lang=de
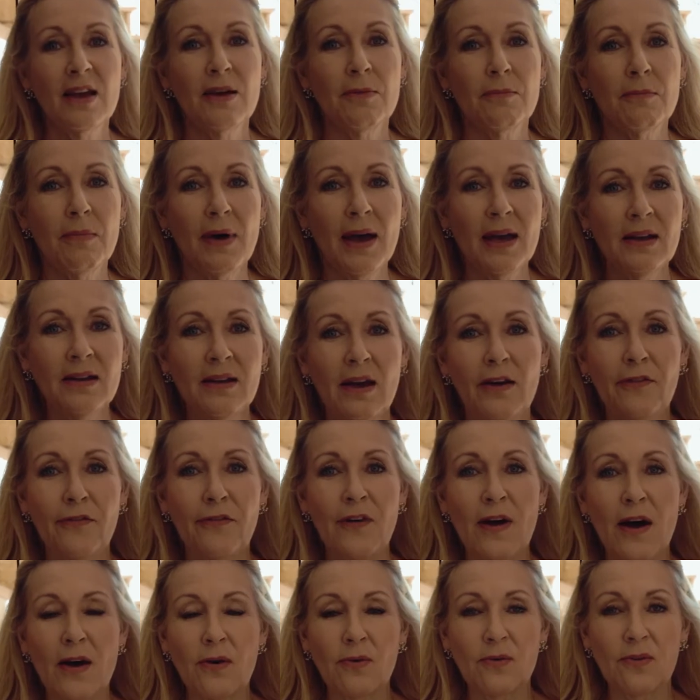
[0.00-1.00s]
Meine
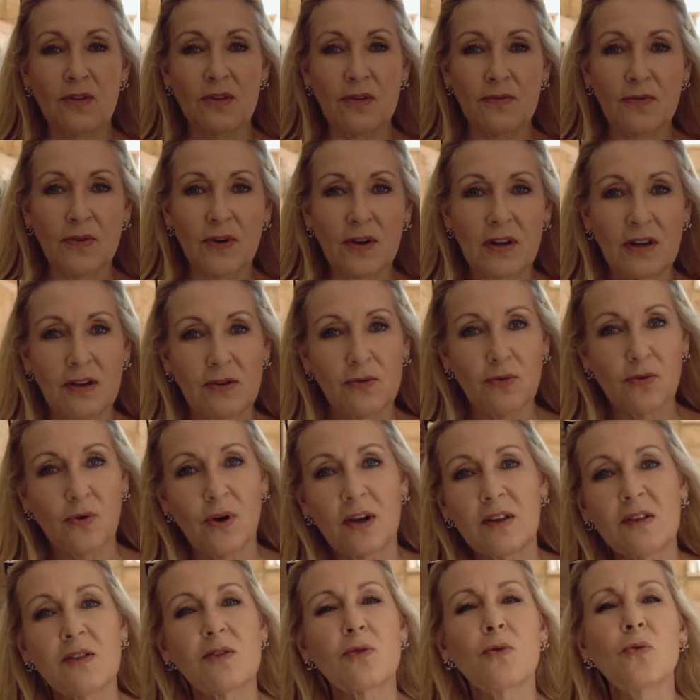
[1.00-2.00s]
Erfahrung ist wirklich, du
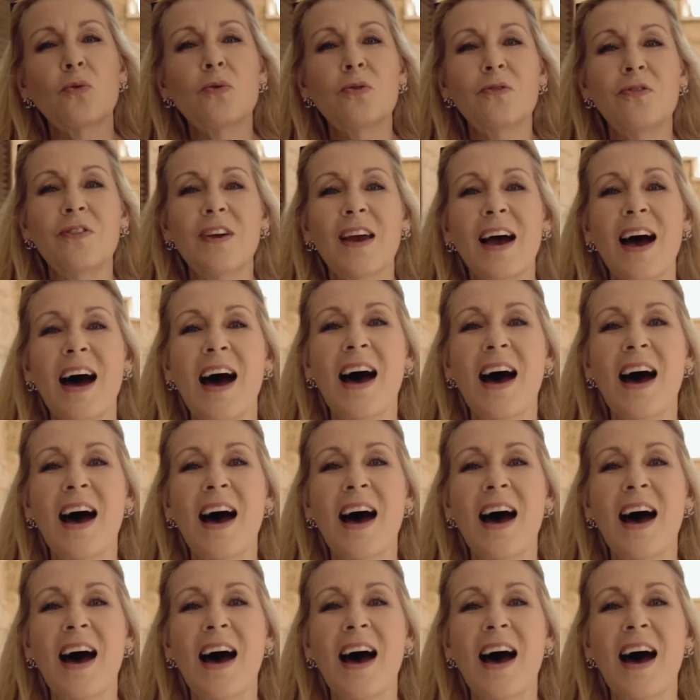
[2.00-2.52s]
kannst so gut wie